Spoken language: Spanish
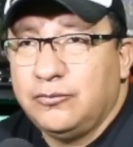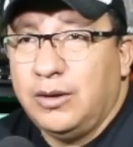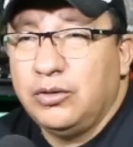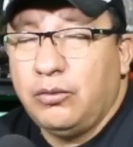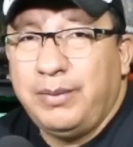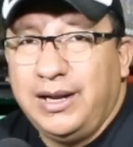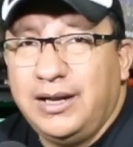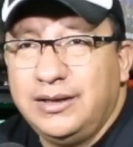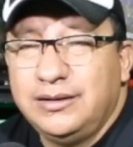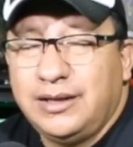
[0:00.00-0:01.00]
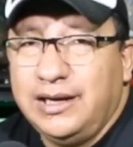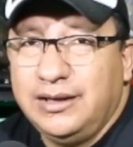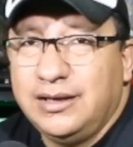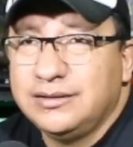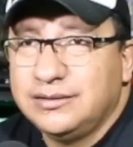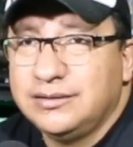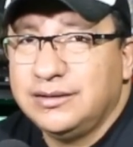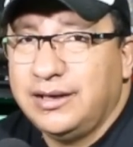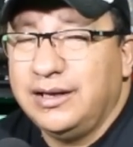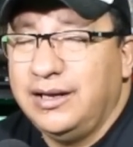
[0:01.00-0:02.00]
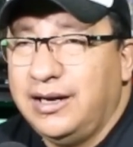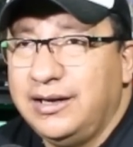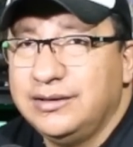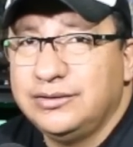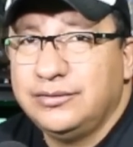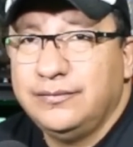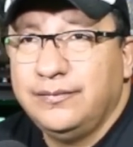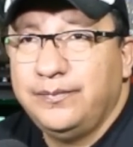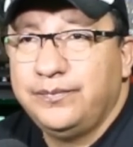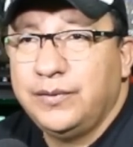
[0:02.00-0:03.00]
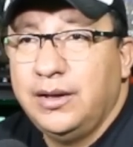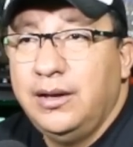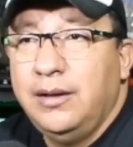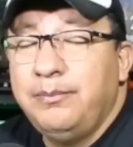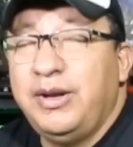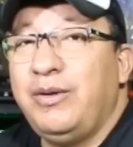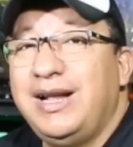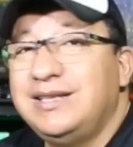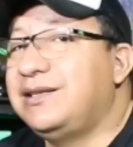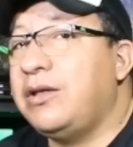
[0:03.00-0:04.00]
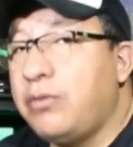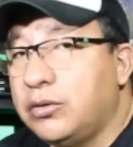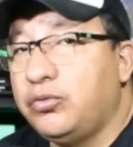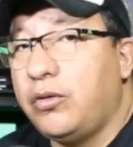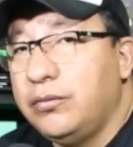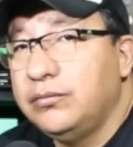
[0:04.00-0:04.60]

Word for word: cuando pelean entre ellas generan esto. Pero el Estado actuó.